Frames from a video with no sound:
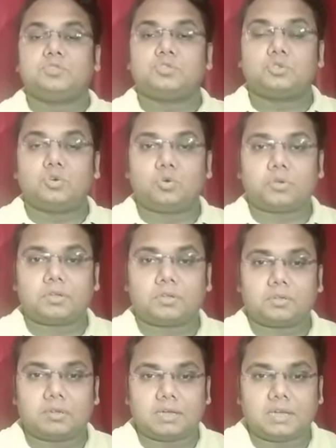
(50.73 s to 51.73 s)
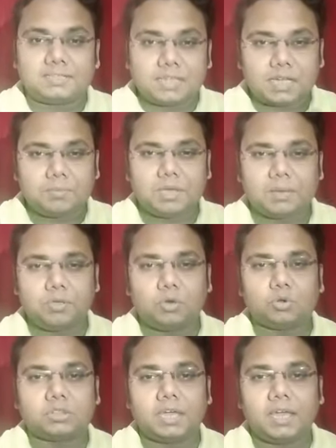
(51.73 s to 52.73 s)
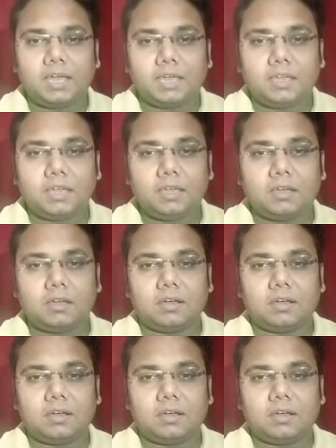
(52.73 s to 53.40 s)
सो so, ऐसा कभी कभी होता है कि